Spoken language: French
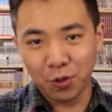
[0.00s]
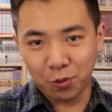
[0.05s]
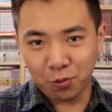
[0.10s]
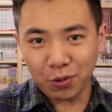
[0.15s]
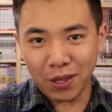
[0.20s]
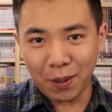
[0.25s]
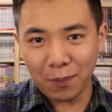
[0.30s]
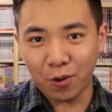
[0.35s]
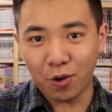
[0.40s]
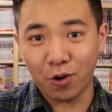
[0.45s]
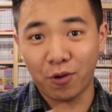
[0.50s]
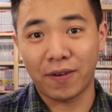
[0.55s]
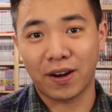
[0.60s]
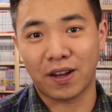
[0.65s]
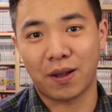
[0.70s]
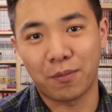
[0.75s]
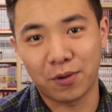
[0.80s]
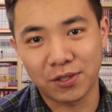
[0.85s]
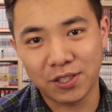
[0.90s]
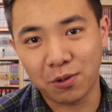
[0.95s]
Tout d'abord, on va
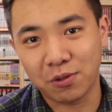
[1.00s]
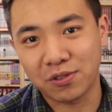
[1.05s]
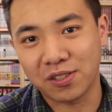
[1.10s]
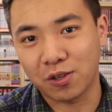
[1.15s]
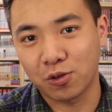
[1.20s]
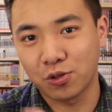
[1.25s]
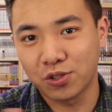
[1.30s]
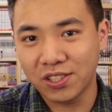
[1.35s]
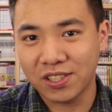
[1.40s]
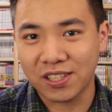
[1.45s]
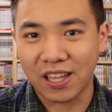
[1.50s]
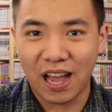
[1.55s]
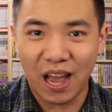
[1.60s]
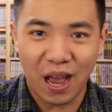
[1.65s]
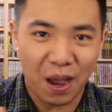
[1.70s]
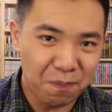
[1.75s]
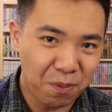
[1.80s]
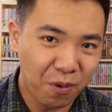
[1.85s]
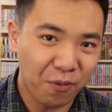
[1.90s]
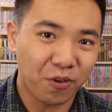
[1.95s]
commencer dans un registre
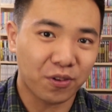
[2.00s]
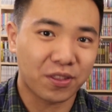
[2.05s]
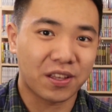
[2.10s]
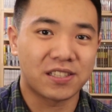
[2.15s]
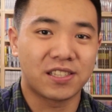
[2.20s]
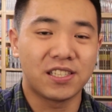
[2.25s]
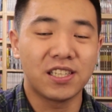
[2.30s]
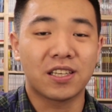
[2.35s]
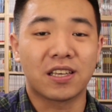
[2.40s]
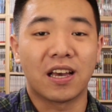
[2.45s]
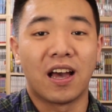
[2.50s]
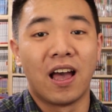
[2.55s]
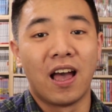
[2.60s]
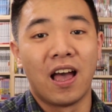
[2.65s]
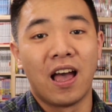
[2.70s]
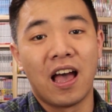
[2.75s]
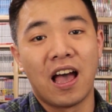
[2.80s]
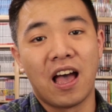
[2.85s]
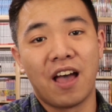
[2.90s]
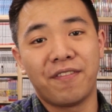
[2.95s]
un peu fantastique
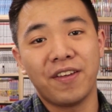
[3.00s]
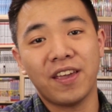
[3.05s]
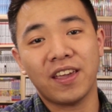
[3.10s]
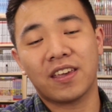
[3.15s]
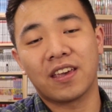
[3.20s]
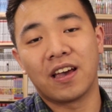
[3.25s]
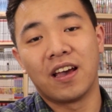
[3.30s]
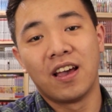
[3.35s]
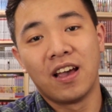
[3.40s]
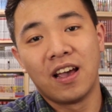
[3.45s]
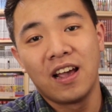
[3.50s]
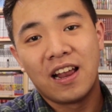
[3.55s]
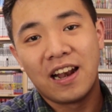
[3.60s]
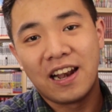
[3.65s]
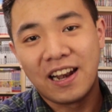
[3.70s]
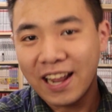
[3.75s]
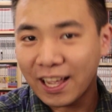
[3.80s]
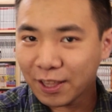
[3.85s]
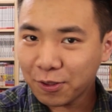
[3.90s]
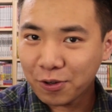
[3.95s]
avec
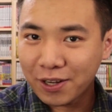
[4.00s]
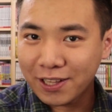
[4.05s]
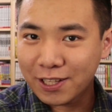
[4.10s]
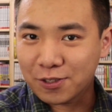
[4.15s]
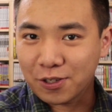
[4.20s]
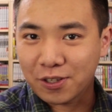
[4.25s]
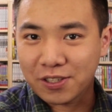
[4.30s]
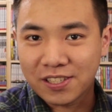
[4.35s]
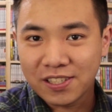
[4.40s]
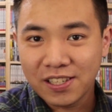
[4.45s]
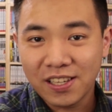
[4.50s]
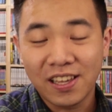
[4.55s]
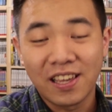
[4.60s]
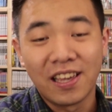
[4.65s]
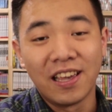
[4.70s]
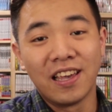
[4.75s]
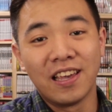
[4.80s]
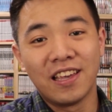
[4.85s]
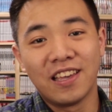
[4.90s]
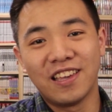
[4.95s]
l'atelier des sorciers et
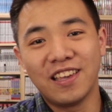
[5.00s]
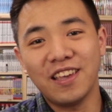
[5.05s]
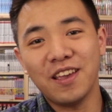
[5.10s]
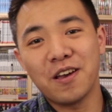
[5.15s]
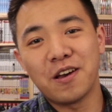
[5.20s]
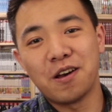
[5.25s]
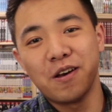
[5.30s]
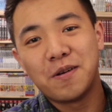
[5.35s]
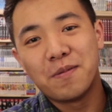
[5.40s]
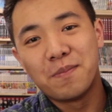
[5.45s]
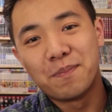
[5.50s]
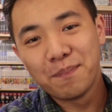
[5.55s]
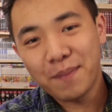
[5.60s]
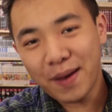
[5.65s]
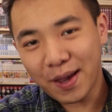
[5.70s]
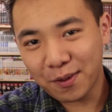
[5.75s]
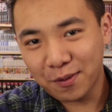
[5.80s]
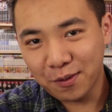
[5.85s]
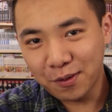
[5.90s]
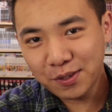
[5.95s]
euh,
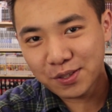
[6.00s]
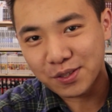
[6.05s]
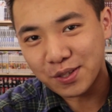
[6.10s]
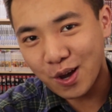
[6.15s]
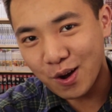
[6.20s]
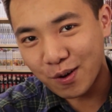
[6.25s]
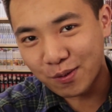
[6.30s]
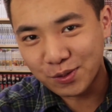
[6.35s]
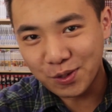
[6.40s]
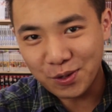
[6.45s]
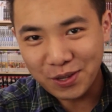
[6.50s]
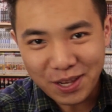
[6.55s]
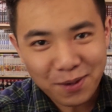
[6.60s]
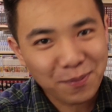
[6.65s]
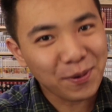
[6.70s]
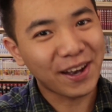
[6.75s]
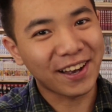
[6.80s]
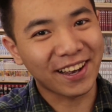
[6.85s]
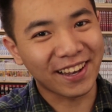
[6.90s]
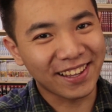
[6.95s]
Magus of the
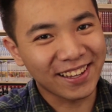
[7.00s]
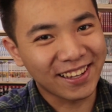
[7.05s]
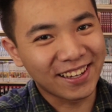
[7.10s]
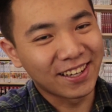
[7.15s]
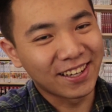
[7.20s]
Library.